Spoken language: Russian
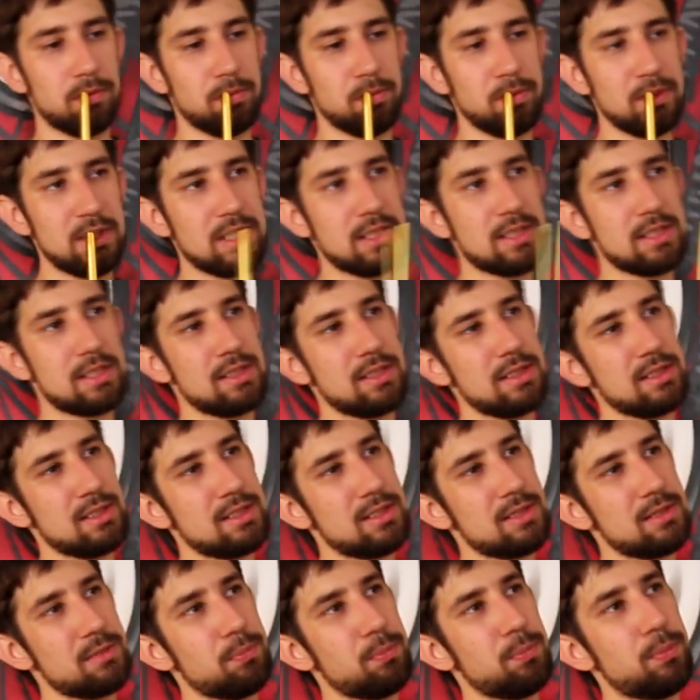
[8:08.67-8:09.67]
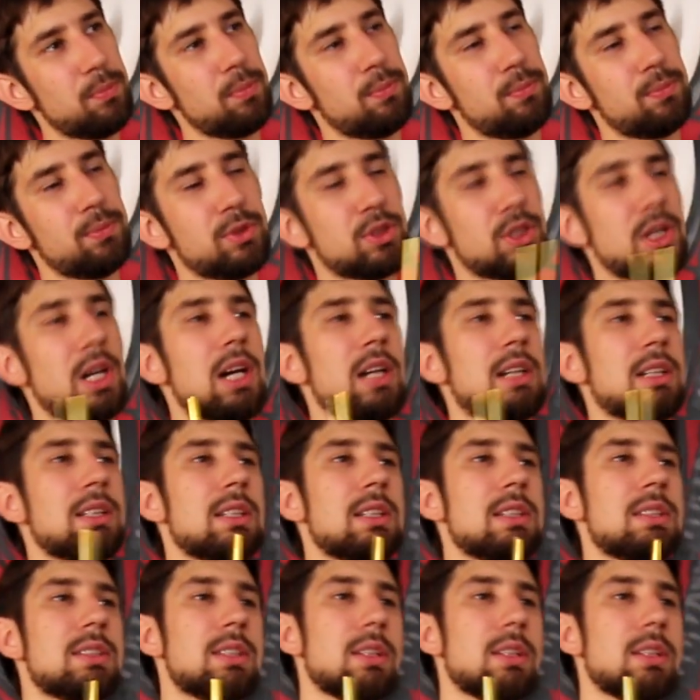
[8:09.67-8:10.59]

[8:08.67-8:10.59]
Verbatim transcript: вместе с шахтой,